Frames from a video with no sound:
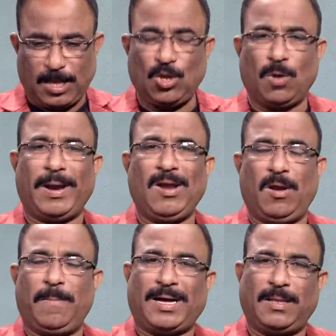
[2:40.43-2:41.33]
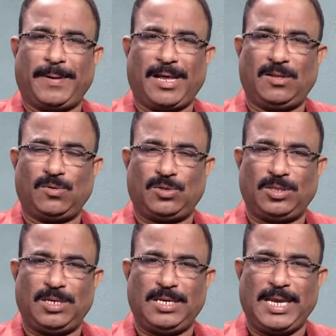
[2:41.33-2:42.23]
ఎందుకు మహిళలు బాధపడాల్సి
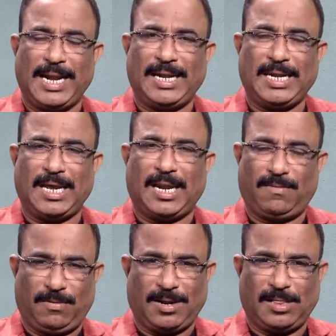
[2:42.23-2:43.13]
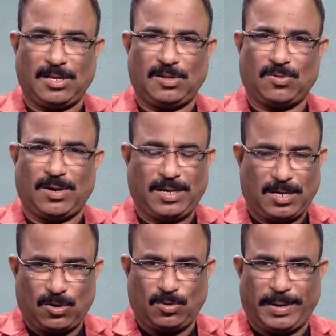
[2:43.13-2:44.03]
వచ్చింది ఏంటి అన్న వివరాలు
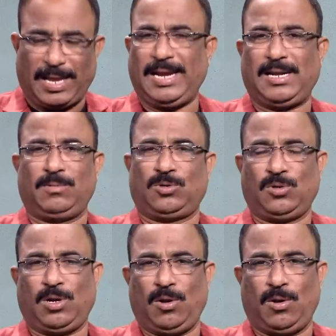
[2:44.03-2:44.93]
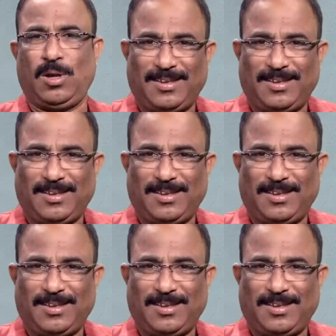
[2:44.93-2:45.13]
తెలుసుకోవడానికి ఈరోజు మన ఐడ్రీమ్ స్టూడియోలో